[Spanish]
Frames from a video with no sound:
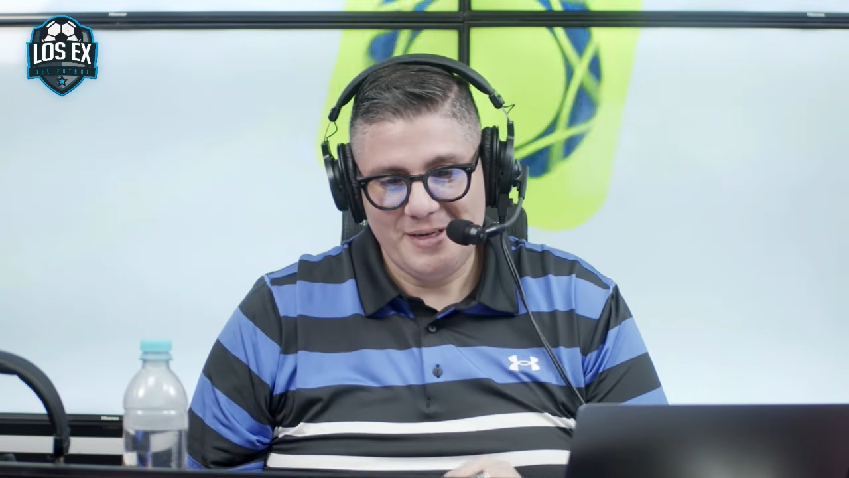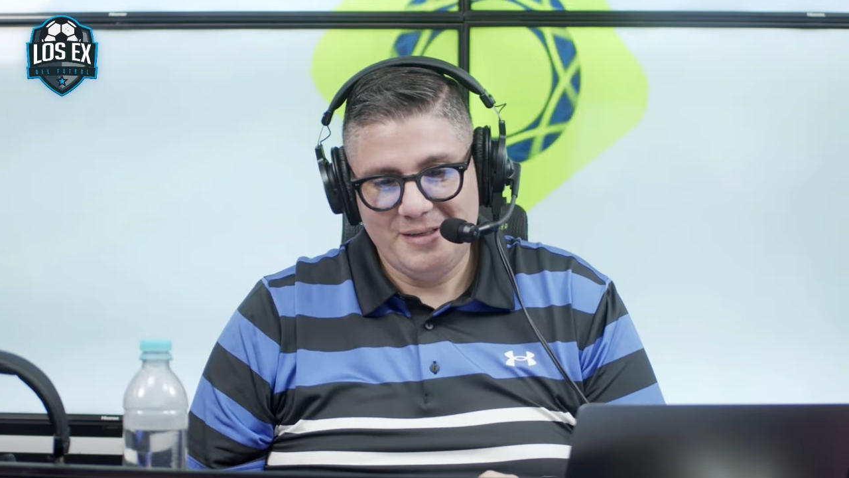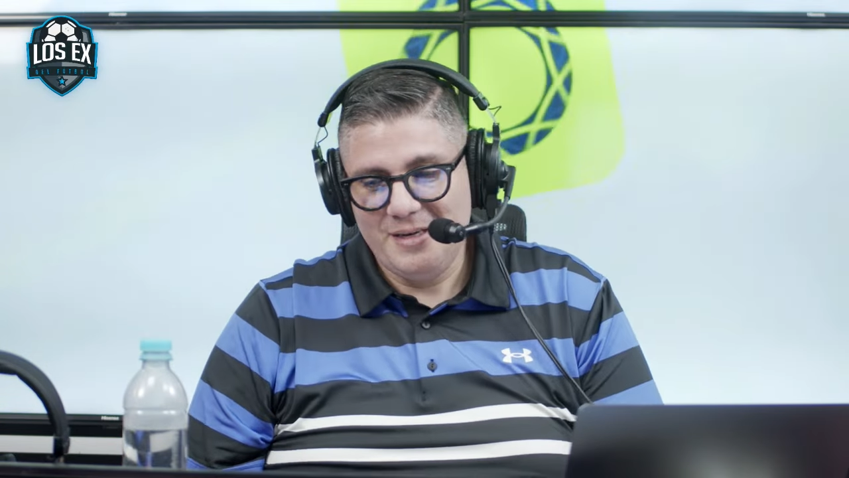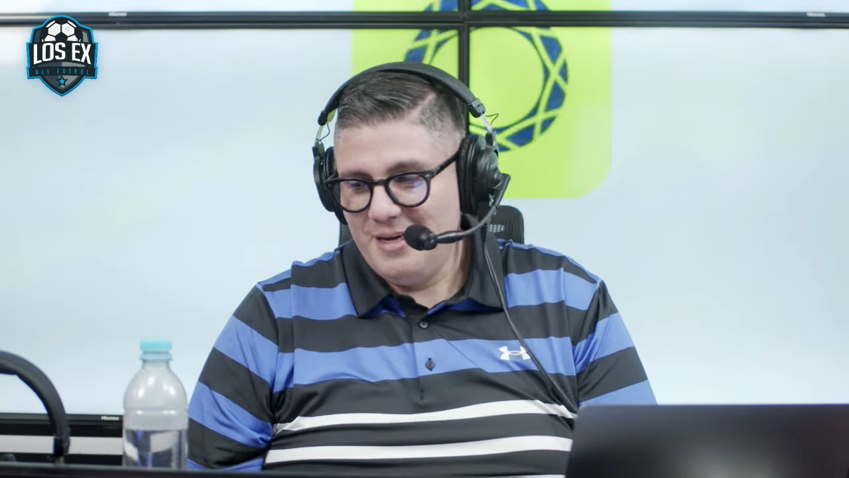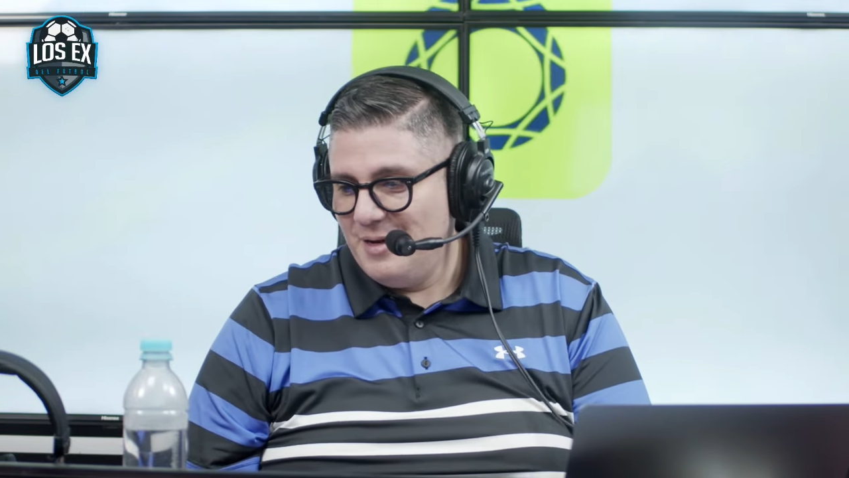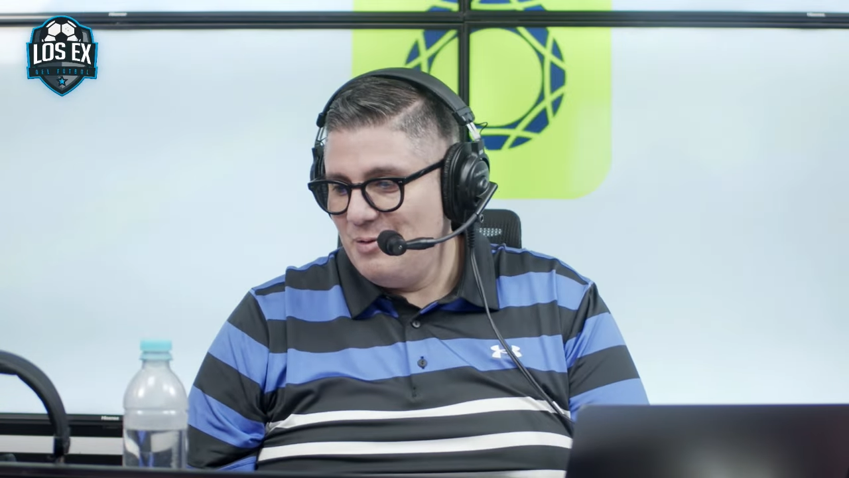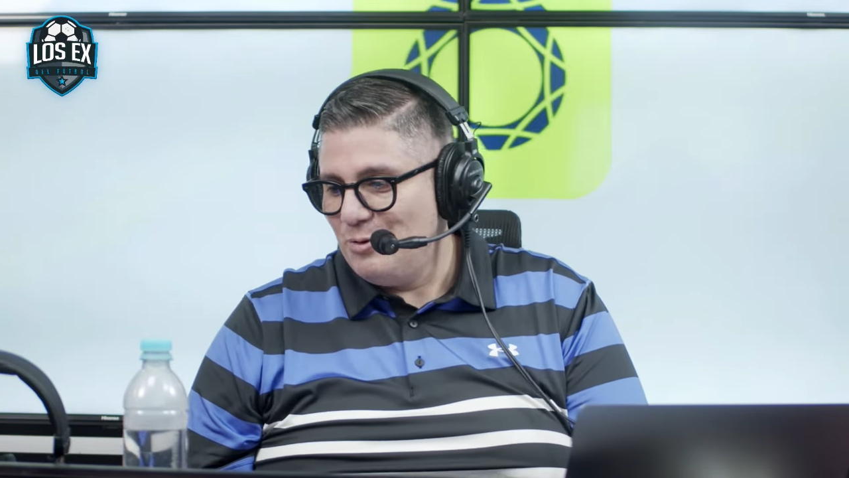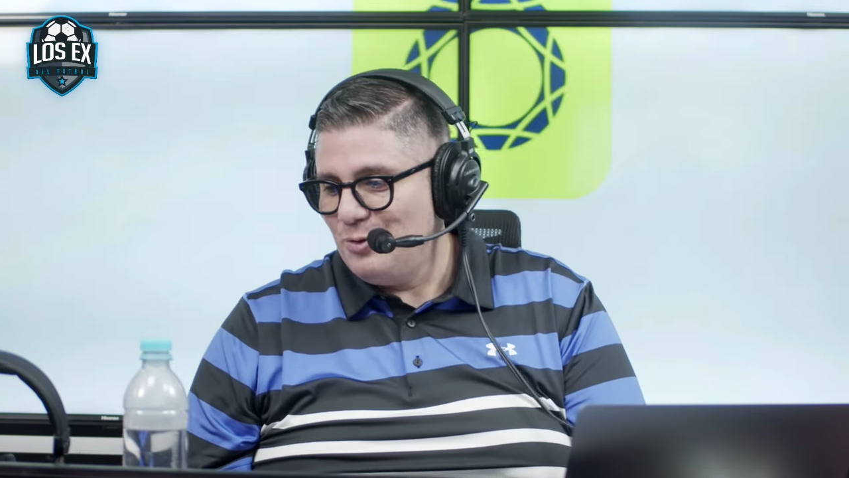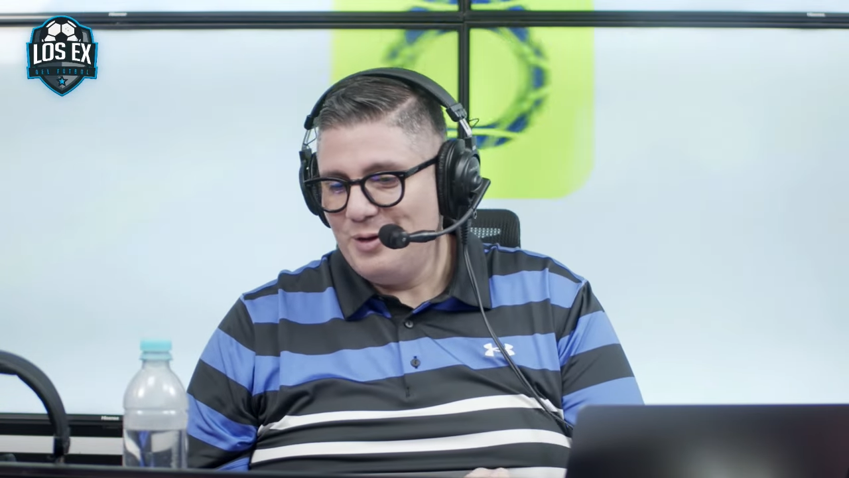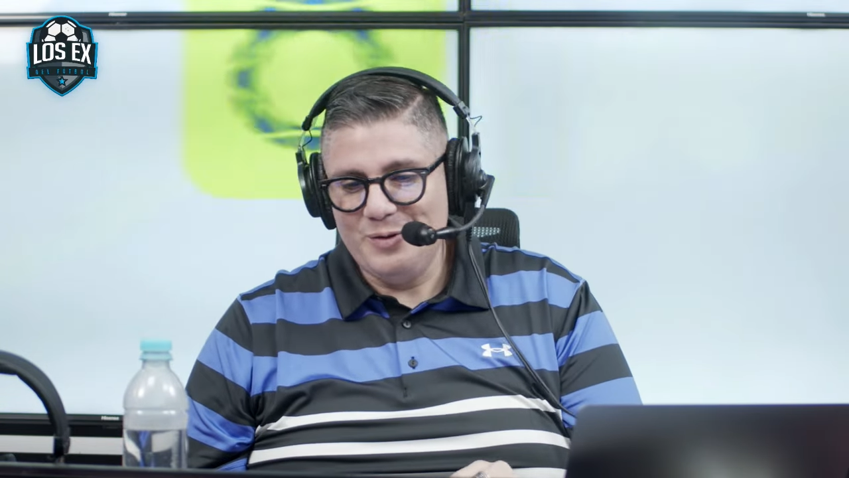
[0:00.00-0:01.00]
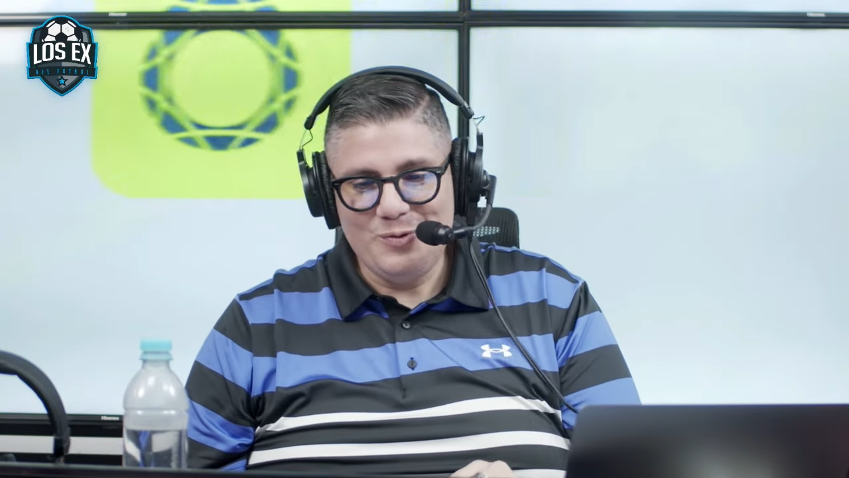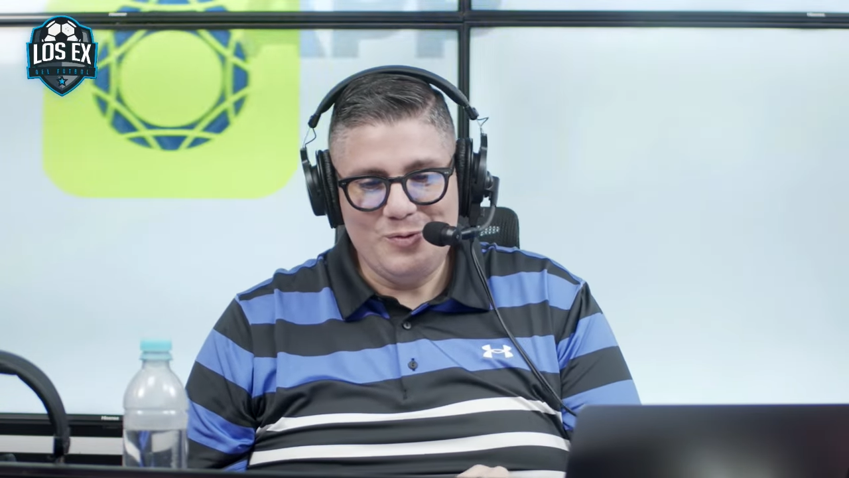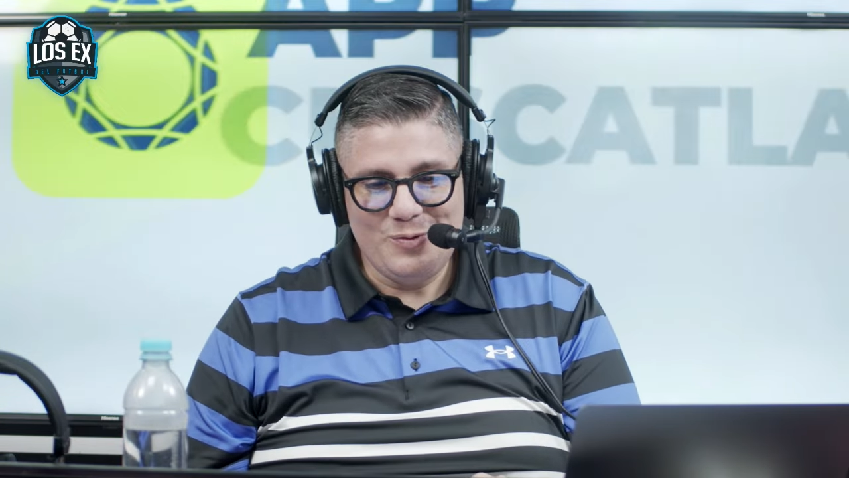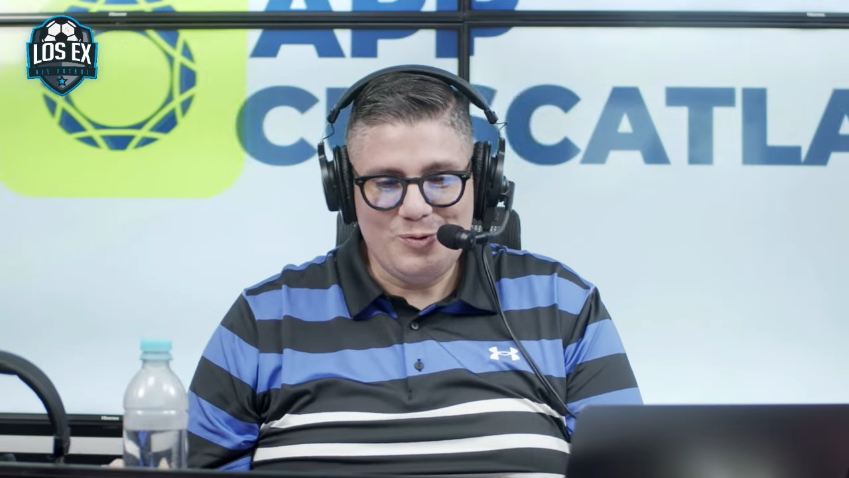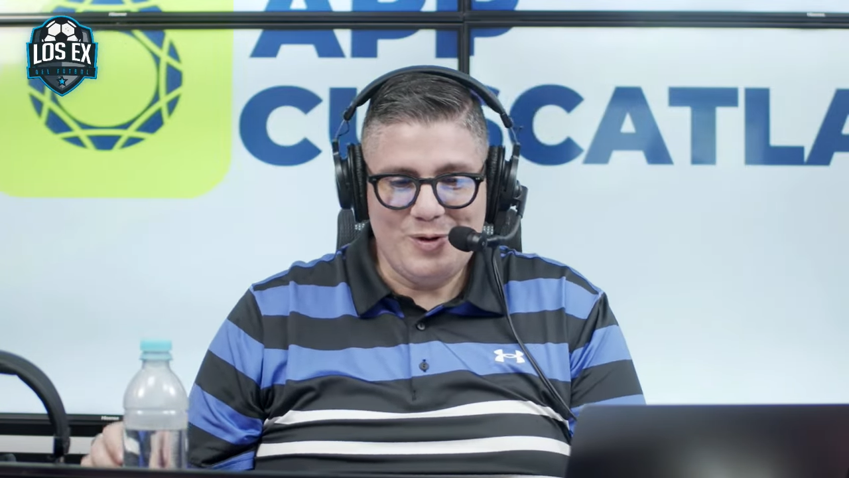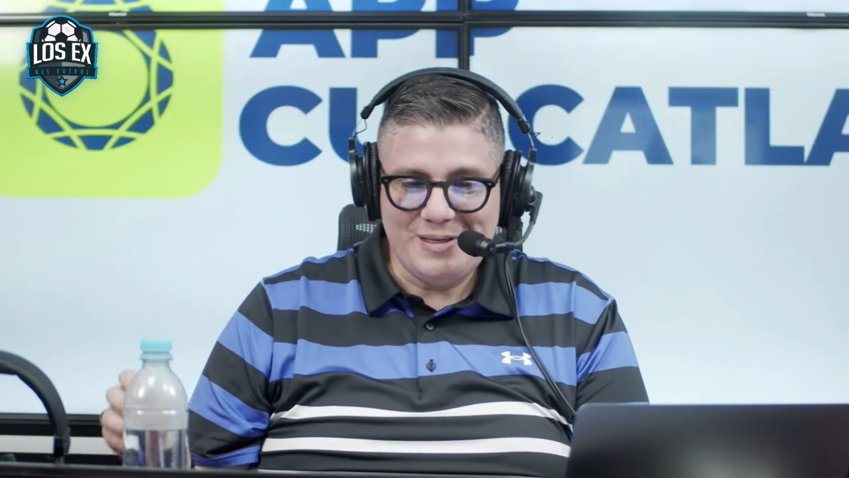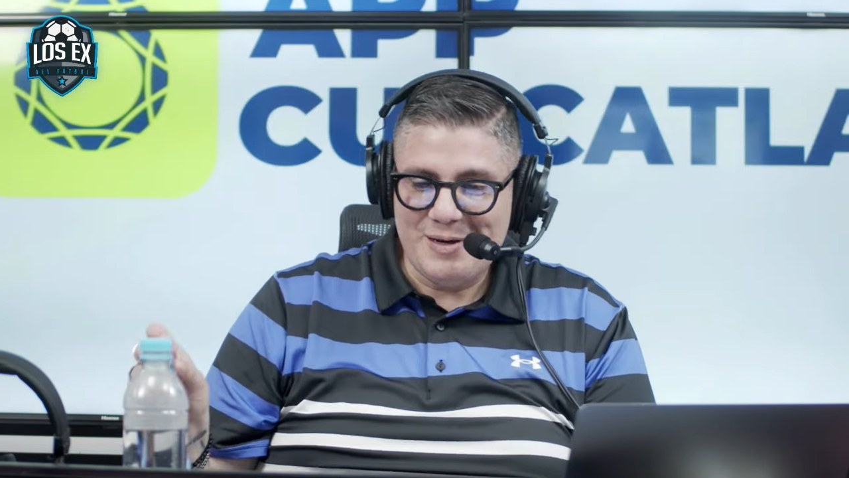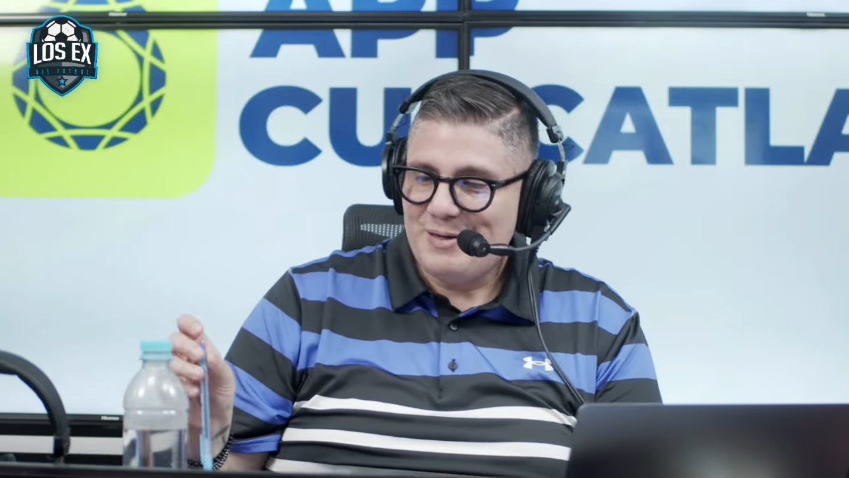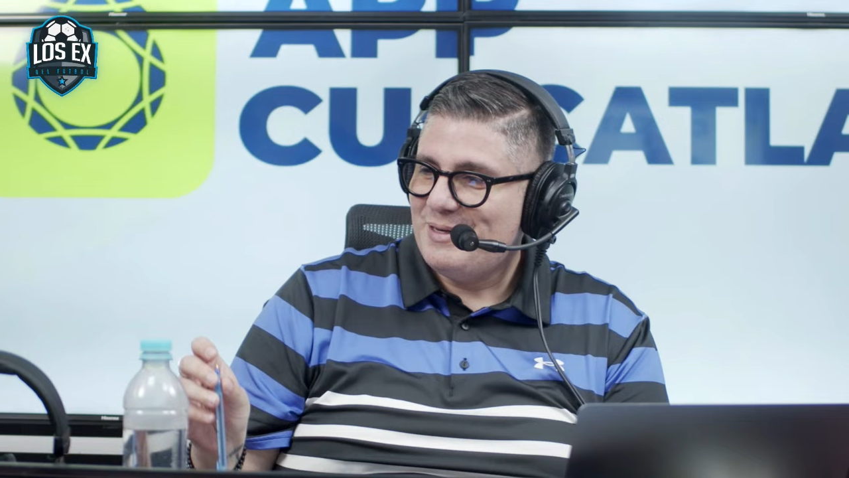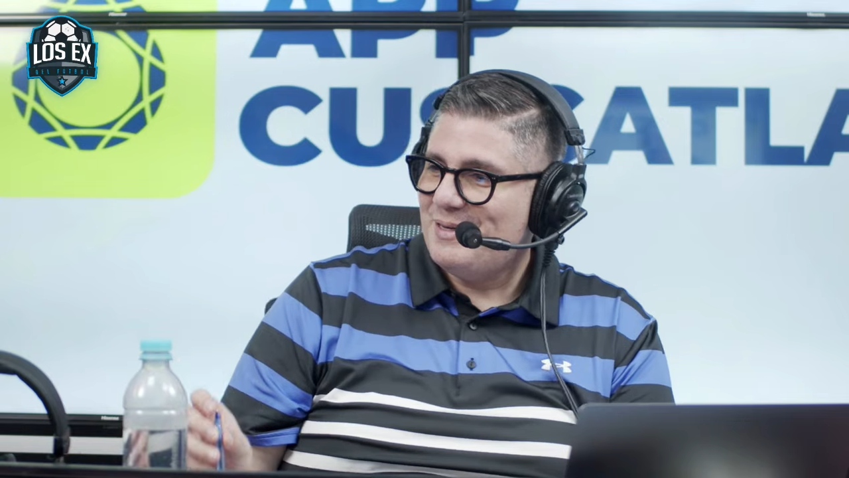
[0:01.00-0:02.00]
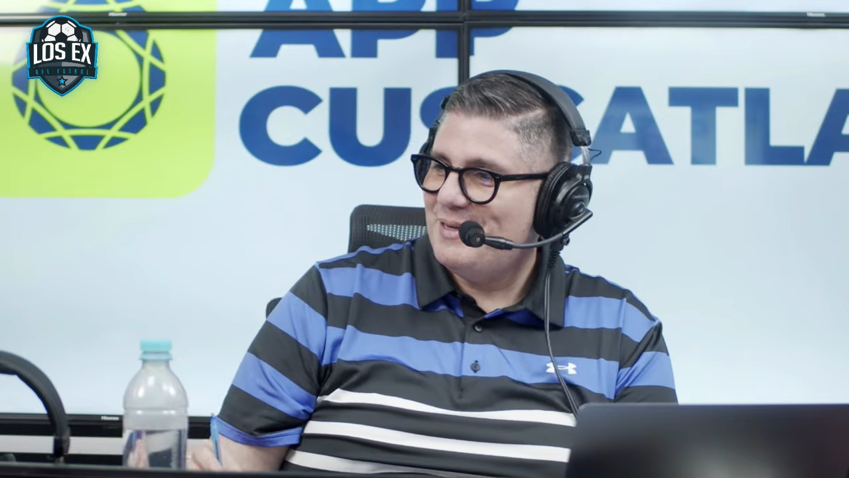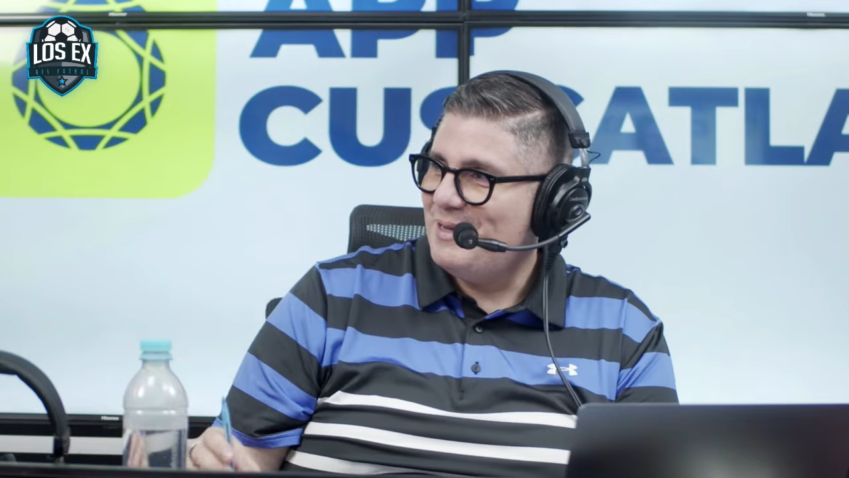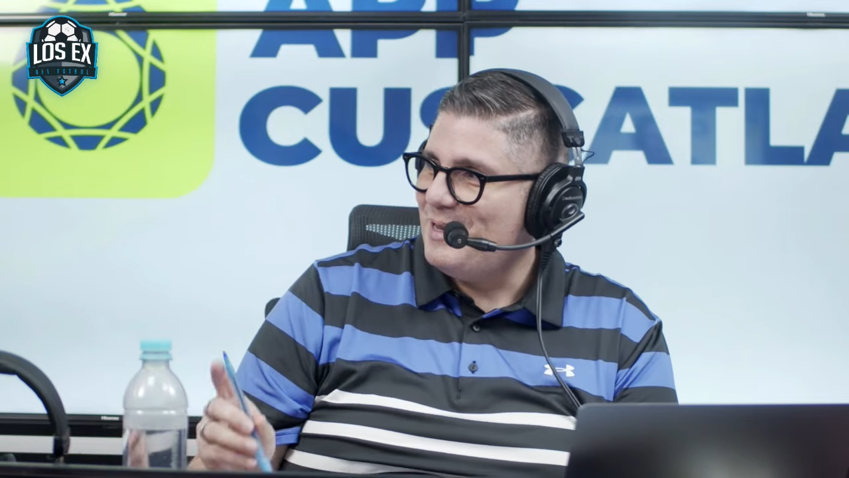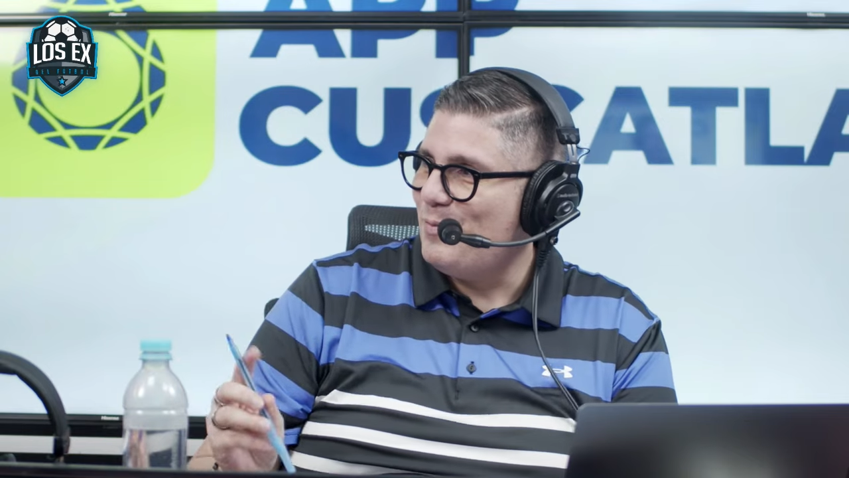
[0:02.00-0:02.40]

Si vos tuvieses